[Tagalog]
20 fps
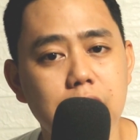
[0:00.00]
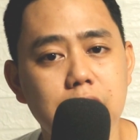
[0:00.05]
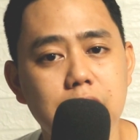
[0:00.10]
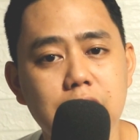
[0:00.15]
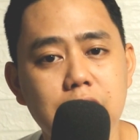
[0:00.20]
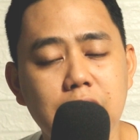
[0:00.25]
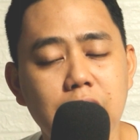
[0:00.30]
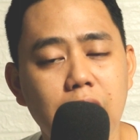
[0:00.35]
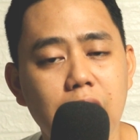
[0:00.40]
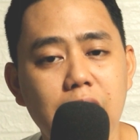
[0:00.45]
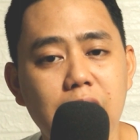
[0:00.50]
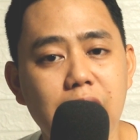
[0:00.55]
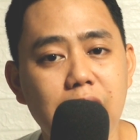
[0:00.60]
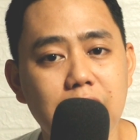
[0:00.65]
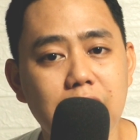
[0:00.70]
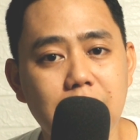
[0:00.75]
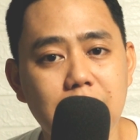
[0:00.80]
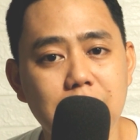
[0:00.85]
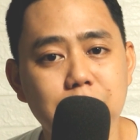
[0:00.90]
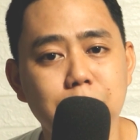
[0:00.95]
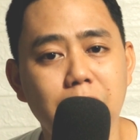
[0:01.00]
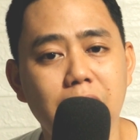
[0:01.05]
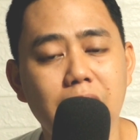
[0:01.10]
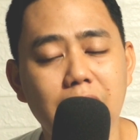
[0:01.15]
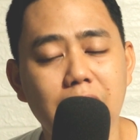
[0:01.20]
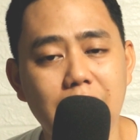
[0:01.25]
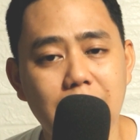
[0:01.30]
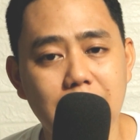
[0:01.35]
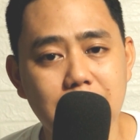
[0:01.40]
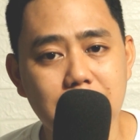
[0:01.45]
hindi ka kaagad
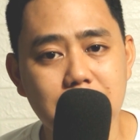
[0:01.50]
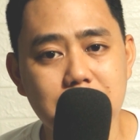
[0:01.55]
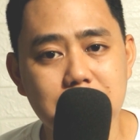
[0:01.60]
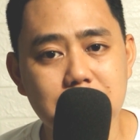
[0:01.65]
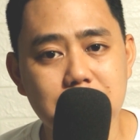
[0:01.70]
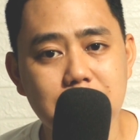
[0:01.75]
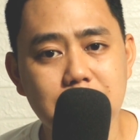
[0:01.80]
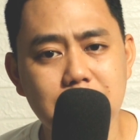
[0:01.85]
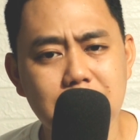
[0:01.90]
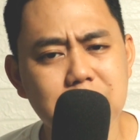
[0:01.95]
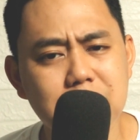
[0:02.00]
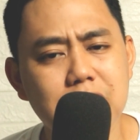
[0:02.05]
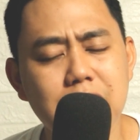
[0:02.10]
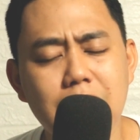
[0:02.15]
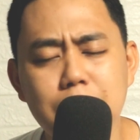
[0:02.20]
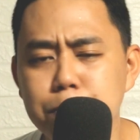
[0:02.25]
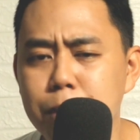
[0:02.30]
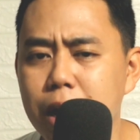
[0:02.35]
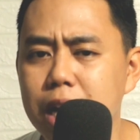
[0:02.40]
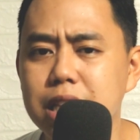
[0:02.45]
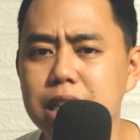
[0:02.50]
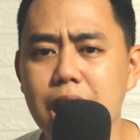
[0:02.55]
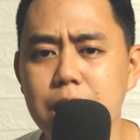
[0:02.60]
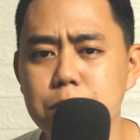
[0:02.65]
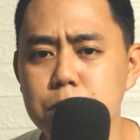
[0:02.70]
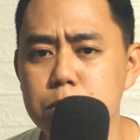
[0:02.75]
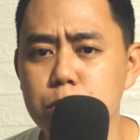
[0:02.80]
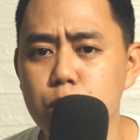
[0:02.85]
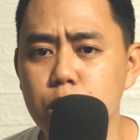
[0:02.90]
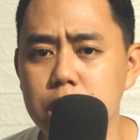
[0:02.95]
makakaalis kasi
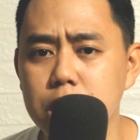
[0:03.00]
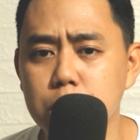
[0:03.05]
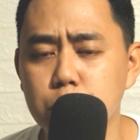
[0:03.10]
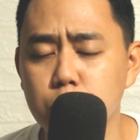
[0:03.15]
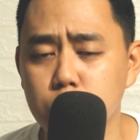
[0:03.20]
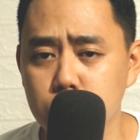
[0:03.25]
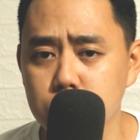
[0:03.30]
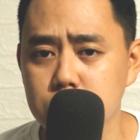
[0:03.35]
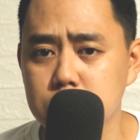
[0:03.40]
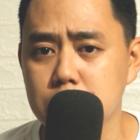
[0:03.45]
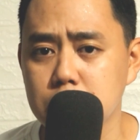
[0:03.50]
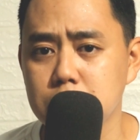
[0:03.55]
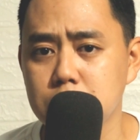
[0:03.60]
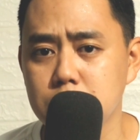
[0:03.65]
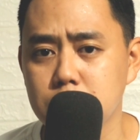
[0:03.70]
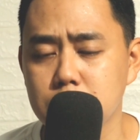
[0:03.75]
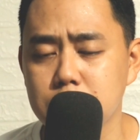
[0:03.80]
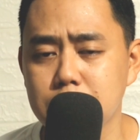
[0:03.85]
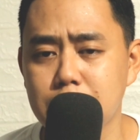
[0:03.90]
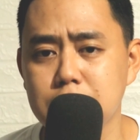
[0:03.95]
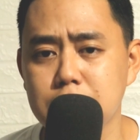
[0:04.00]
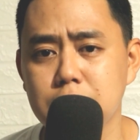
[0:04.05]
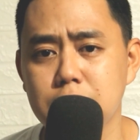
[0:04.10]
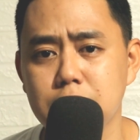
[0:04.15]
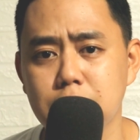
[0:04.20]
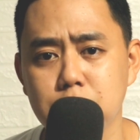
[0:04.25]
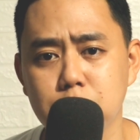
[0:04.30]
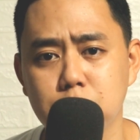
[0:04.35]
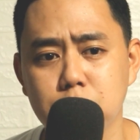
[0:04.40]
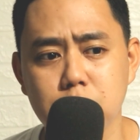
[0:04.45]
napakadami mong i-consider. Nandiyan
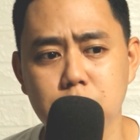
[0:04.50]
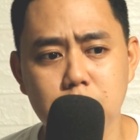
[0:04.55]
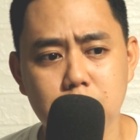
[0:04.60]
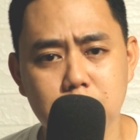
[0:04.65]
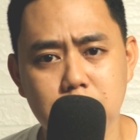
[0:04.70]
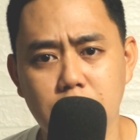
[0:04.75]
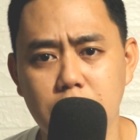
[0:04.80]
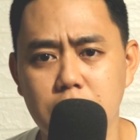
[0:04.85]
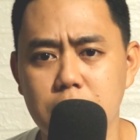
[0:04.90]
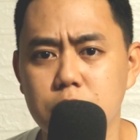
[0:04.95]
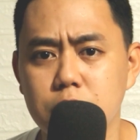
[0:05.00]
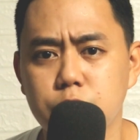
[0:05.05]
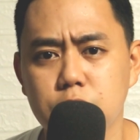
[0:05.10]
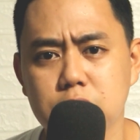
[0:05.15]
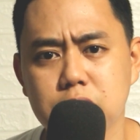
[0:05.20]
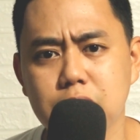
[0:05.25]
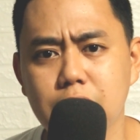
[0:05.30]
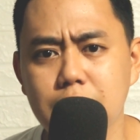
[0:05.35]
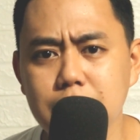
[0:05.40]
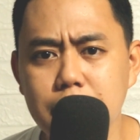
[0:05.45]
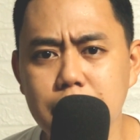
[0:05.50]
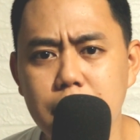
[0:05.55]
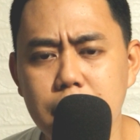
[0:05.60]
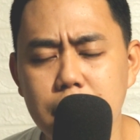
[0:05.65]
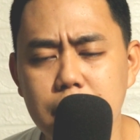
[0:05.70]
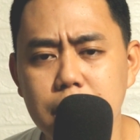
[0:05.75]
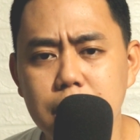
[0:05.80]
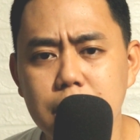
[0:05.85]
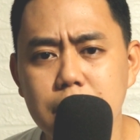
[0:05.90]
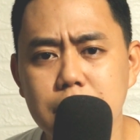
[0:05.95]
na yung nag-invest ka
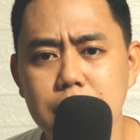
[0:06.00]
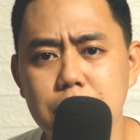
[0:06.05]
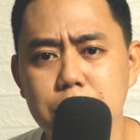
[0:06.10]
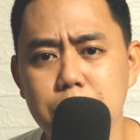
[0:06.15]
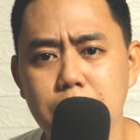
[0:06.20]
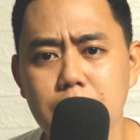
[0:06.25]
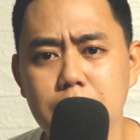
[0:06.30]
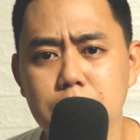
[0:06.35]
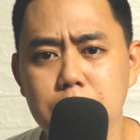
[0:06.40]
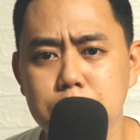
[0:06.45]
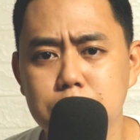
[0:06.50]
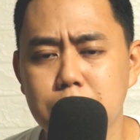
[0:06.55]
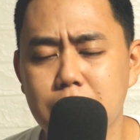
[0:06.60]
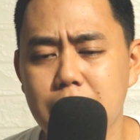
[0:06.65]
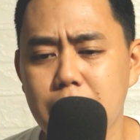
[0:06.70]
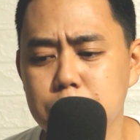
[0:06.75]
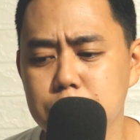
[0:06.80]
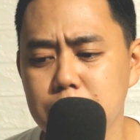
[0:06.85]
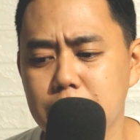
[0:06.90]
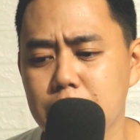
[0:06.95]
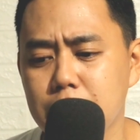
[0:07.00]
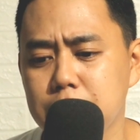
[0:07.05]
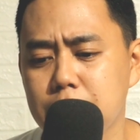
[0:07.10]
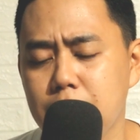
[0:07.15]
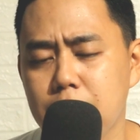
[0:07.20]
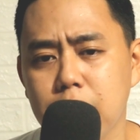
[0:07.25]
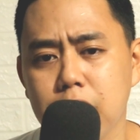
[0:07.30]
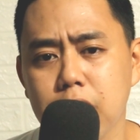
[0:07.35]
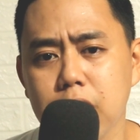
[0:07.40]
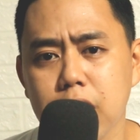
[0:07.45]
na, 'di ba? Marami ka
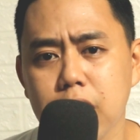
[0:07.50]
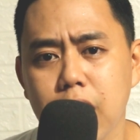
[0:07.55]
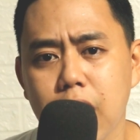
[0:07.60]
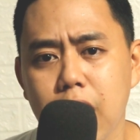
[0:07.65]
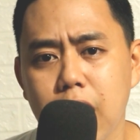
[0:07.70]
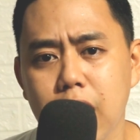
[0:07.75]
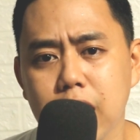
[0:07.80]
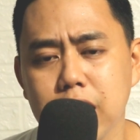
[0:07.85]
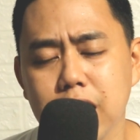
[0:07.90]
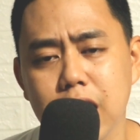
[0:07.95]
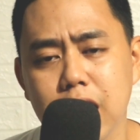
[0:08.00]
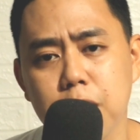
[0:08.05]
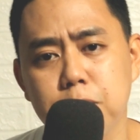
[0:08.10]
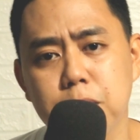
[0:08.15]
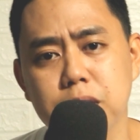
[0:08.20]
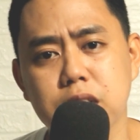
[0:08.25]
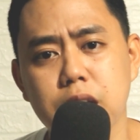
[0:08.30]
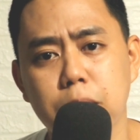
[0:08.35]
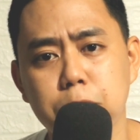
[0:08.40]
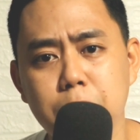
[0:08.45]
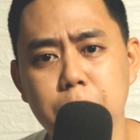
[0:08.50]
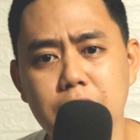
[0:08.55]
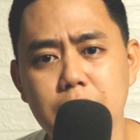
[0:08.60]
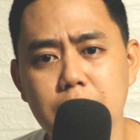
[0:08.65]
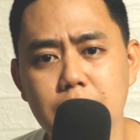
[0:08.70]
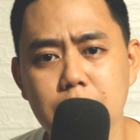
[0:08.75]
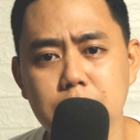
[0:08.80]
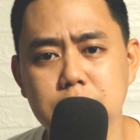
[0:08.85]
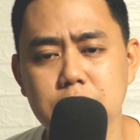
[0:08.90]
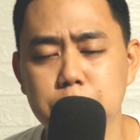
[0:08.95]
nang uh, nilabas na
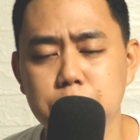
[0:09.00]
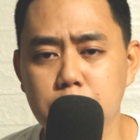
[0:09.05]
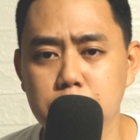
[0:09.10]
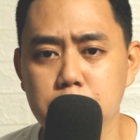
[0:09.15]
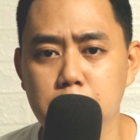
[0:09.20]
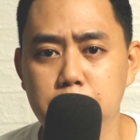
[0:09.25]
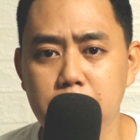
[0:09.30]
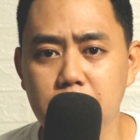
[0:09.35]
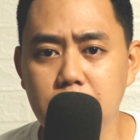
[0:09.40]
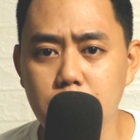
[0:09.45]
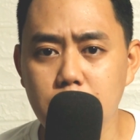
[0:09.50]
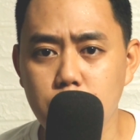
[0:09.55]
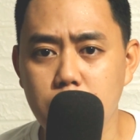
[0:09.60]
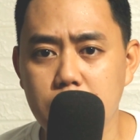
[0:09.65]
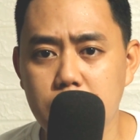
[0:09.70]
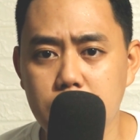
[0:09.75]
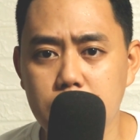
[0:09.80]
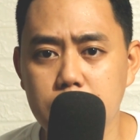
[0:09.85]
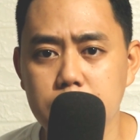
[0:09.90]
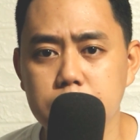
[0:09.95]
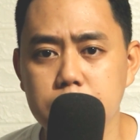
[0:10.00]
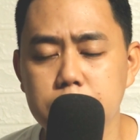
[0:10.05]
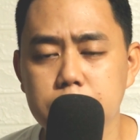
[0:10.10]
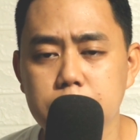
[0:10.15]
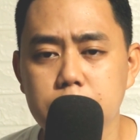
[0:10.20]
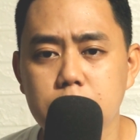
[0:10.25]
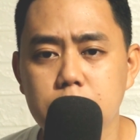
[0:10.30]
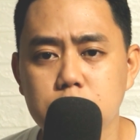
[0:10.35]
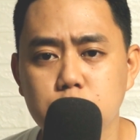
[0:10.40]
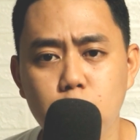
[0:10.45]
pera sa pagpapagawa.
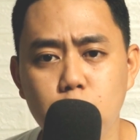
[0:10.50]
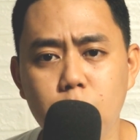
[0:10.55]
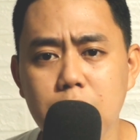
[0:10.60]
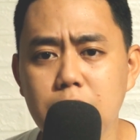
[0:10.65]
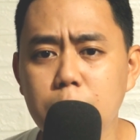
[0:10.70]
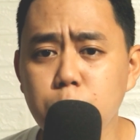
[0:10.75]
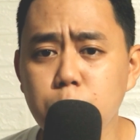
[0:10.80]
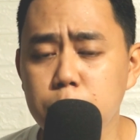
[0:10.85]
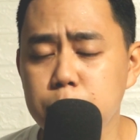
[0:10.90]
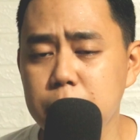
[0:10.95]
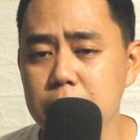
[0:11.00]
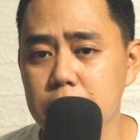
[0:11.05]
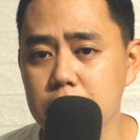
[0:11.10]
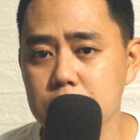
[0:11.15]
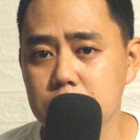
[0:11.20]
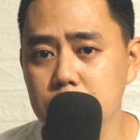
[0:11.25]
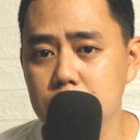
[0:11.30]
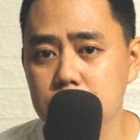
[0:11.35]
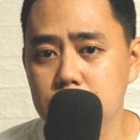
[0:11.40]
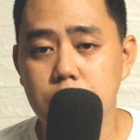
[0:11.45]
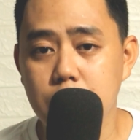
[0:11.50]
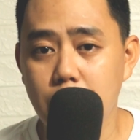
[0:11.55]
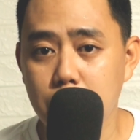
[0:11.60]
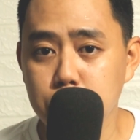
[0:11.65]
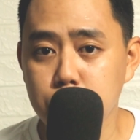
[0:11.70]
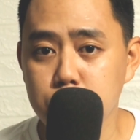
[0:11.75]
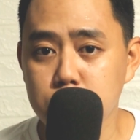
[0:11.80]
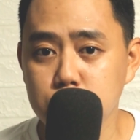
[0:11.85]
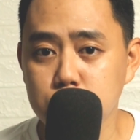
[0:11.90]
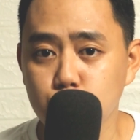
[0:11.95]
So walang mobility.
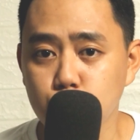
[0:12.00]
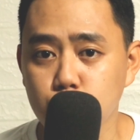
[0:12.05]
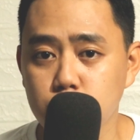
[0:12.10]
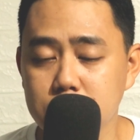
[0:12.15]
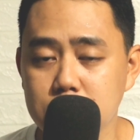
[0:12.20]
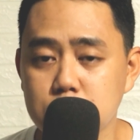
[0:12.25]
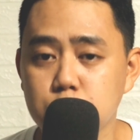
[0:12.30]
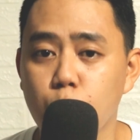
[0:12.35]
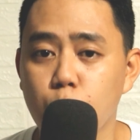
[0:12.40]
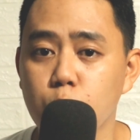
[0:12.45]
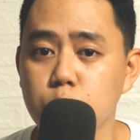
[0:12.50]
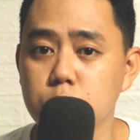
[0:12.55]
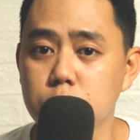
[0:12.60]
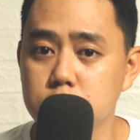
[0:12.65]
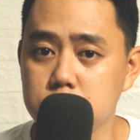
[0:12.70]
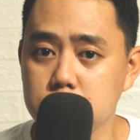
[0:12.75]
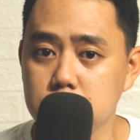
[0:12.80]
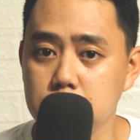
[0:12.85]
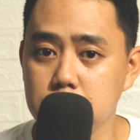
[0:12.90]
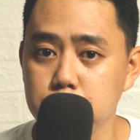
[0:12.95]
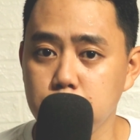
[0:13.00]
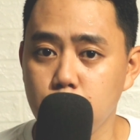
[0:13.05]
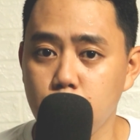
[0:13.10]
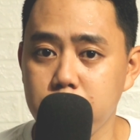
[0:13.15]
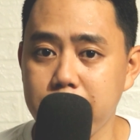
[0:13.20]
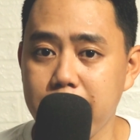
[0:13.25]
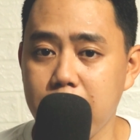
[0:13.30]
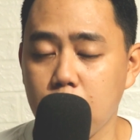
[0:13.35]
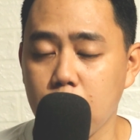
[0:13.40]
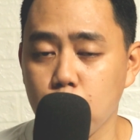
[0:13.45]
Number two is ownership or